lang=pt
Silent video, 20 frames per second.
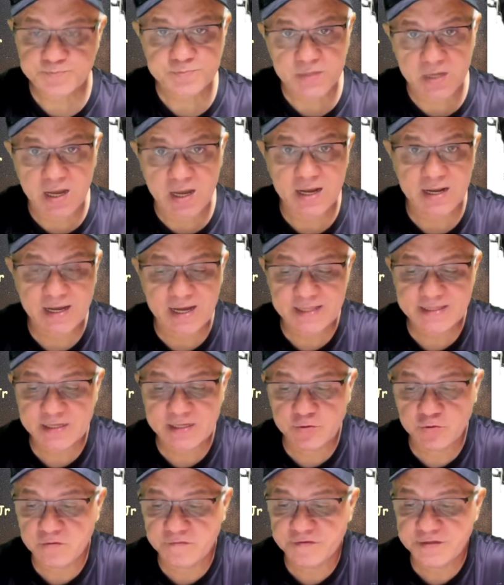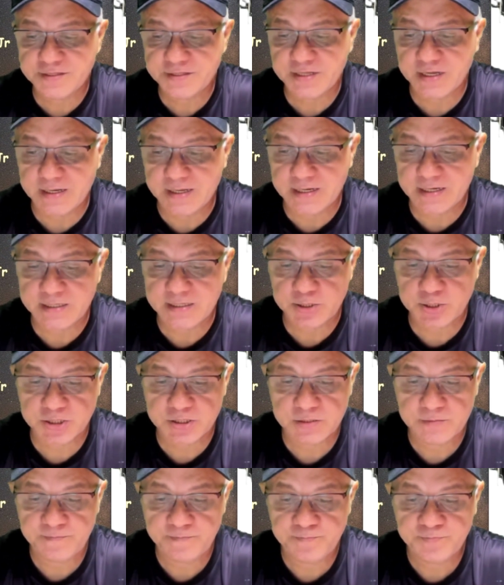a cada novo
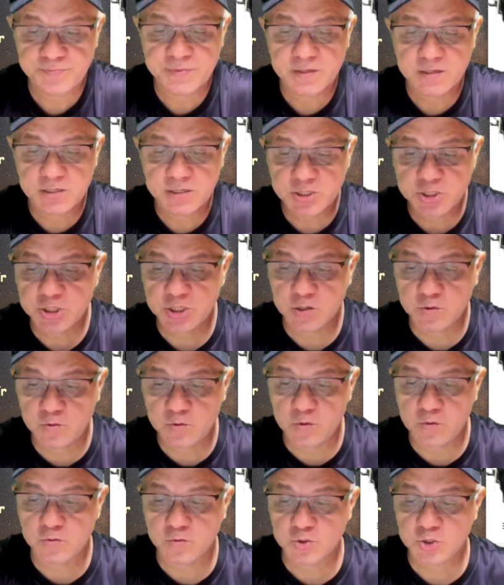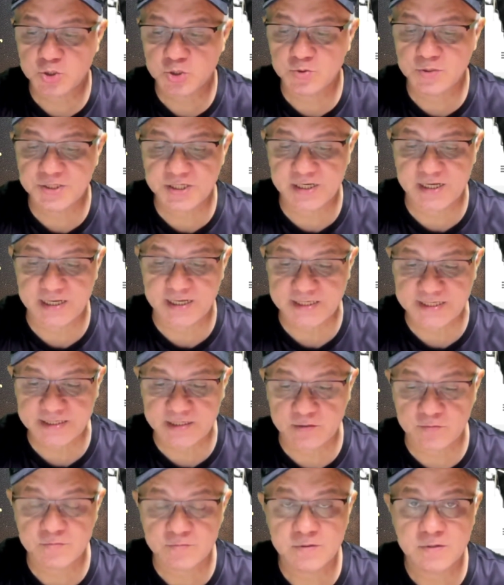integrante que chegou com sua
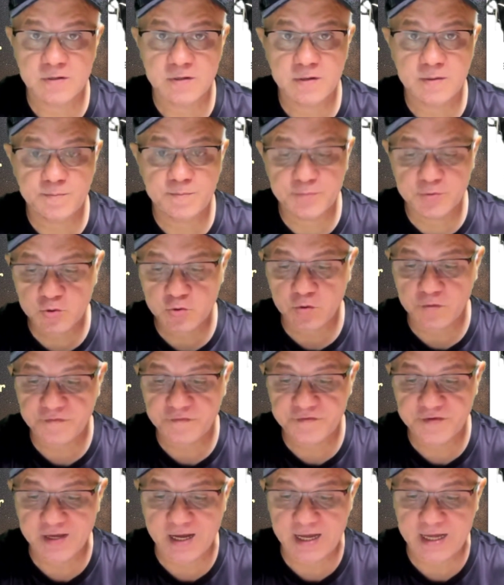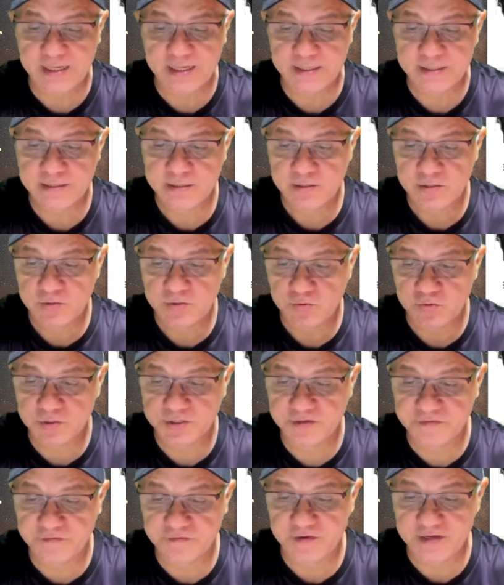indicação por confiar no
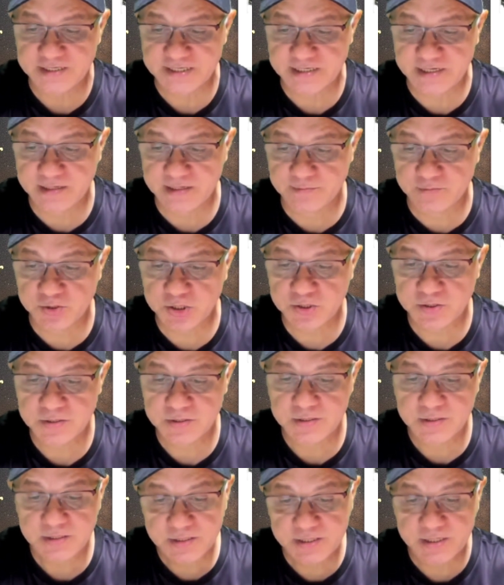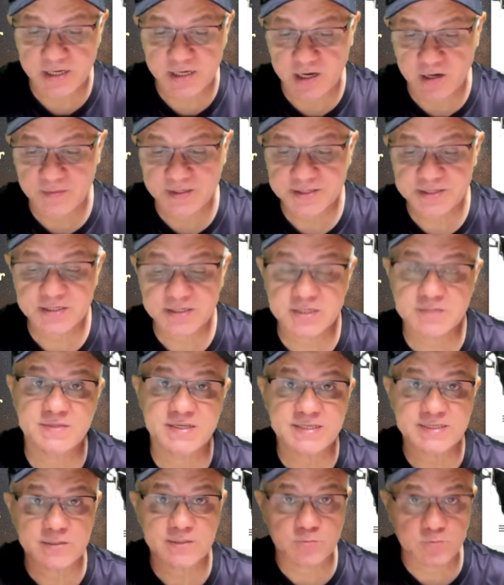que fazemos, que é uma
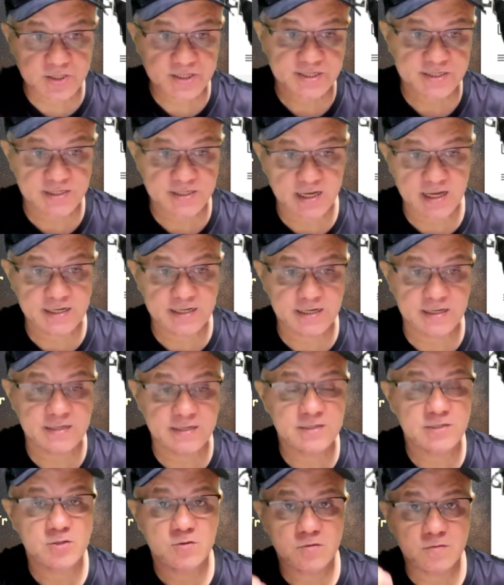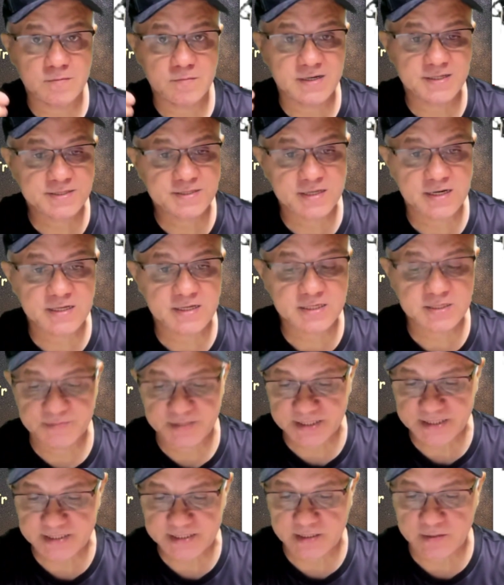transmissão séria, uma
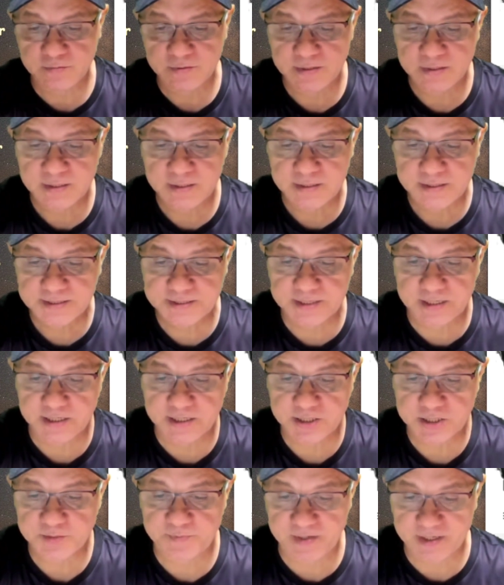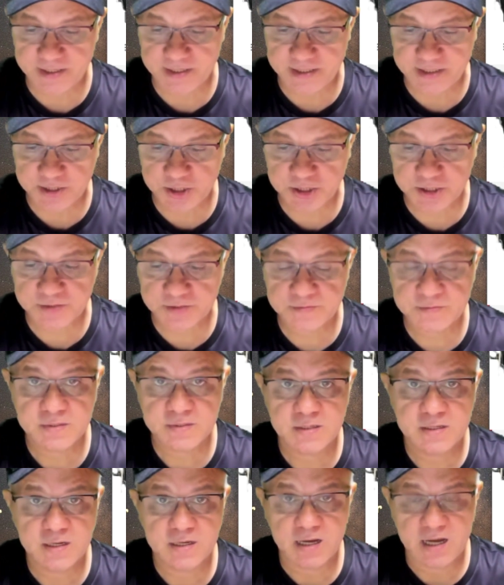transmissão transparente.
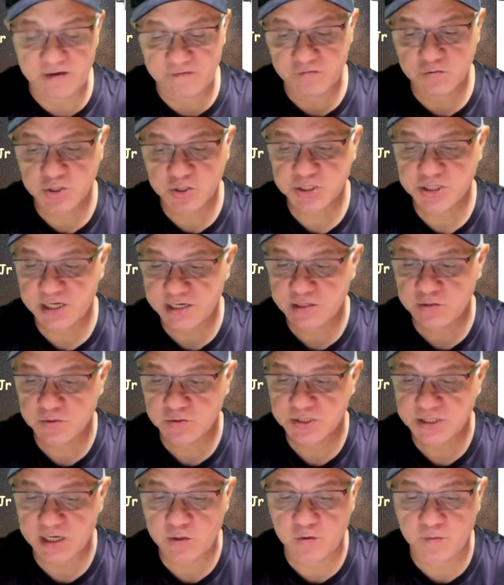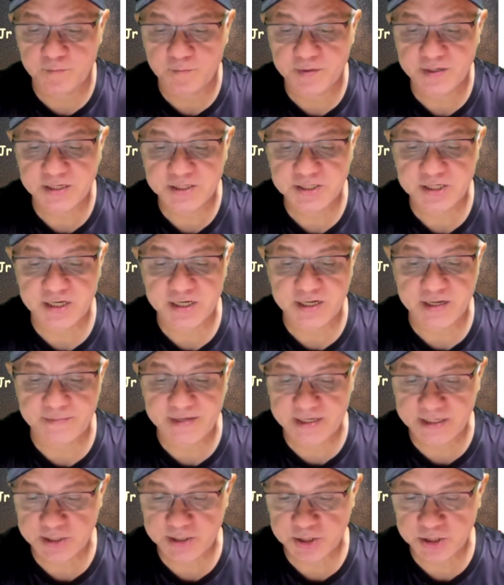A você que nos acompanha
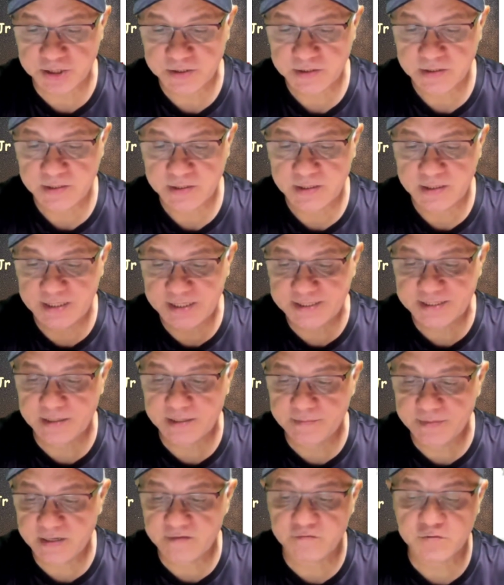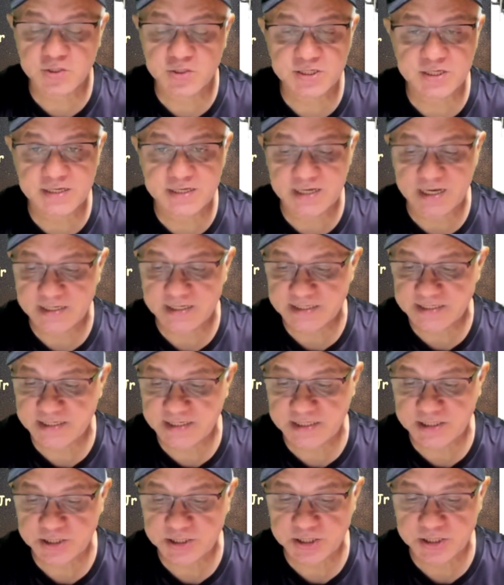diariamente e também a você que
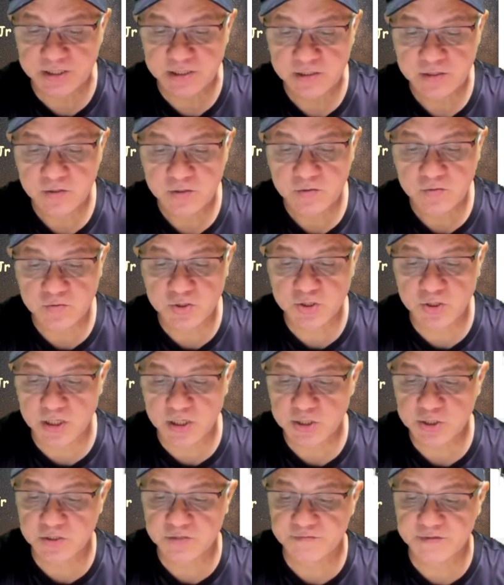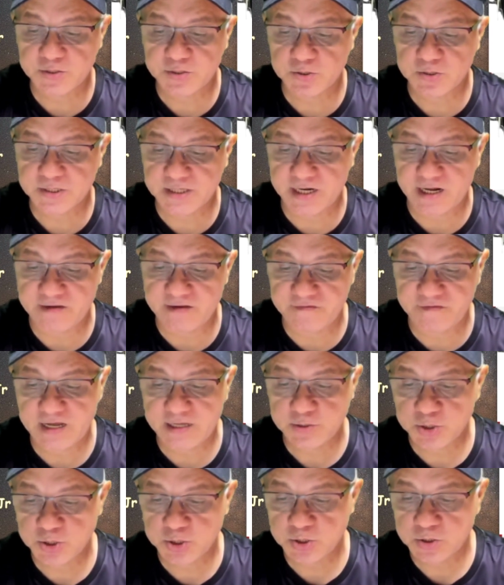assiste os nossos vídeos
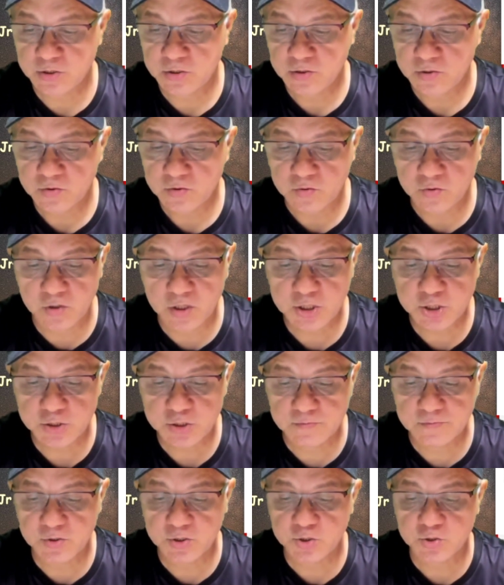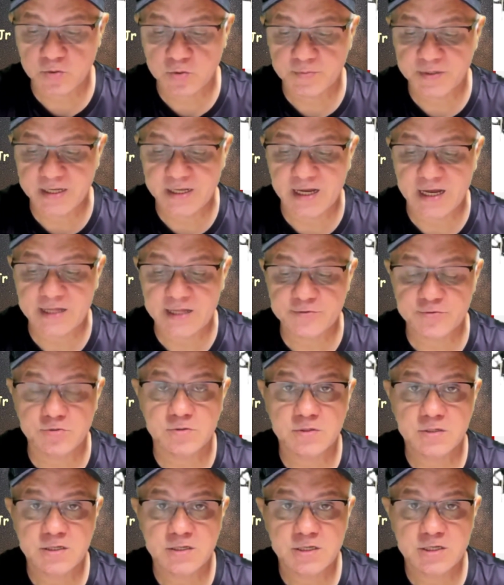gravados o nosso muito obrigado
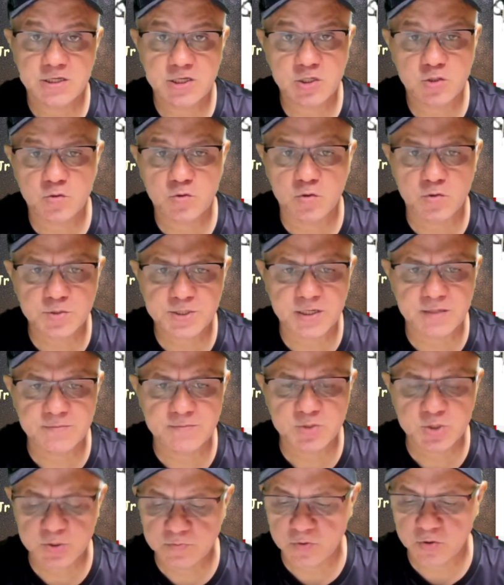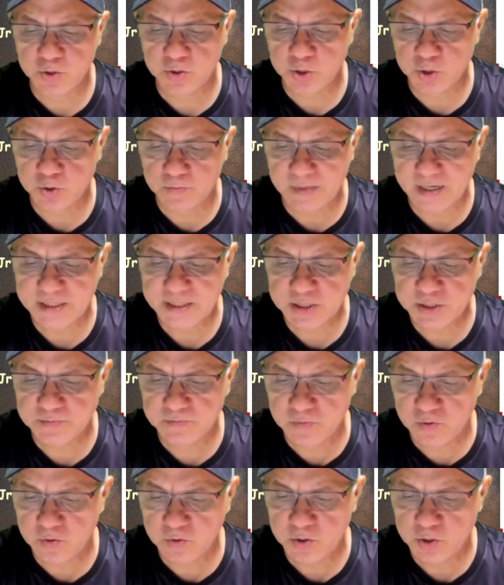e contamos muito, mas
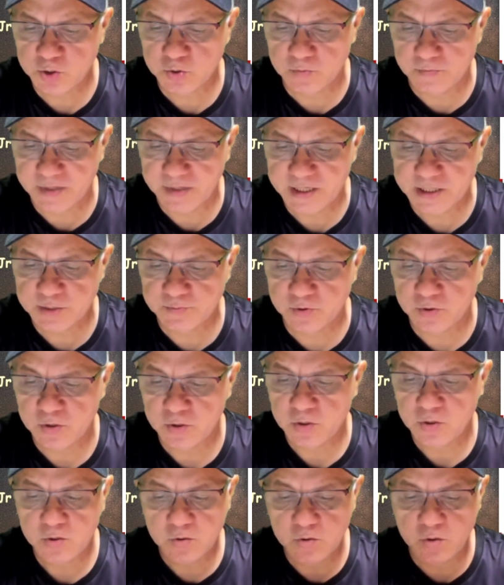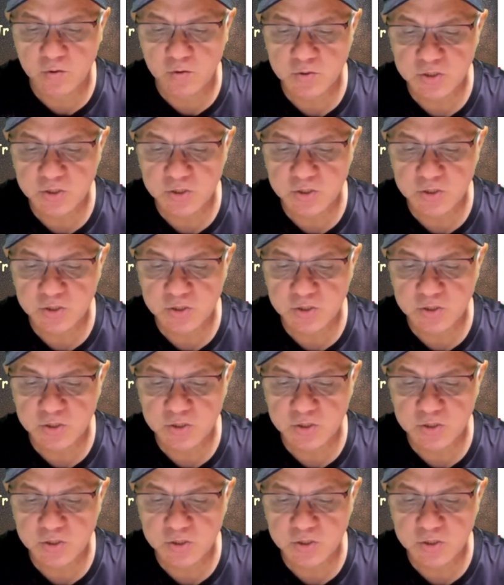muito mesmo, com o